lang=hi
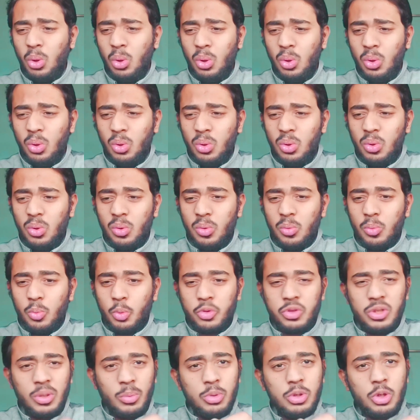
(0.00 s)
तो वो
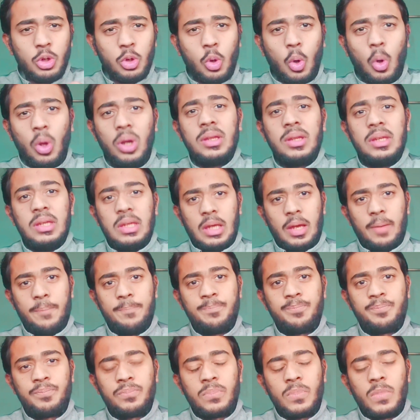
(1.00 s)
उसने मुझे कॉल
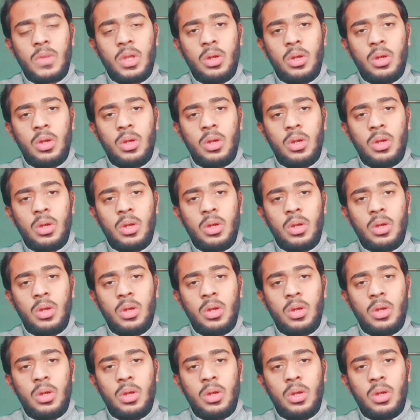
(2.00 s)
किया